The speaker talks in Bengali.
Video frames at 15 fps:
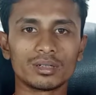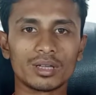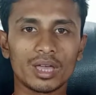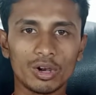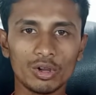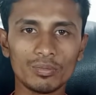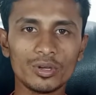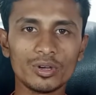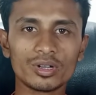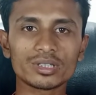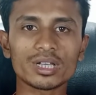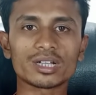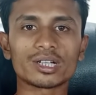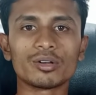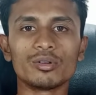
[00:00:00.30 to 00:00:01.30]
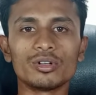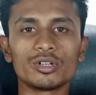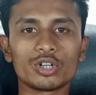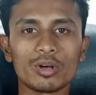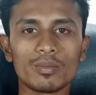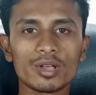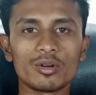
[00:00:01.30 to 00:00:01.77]
হ্যালো ভিউয়ার্স আশা করি
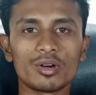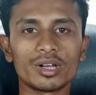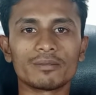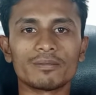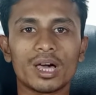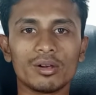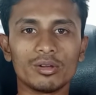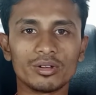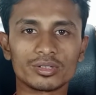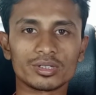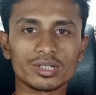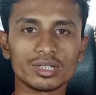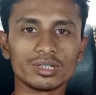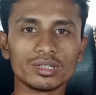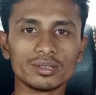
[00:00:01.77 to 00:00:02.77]
সবাই অনেক ভালো আছেন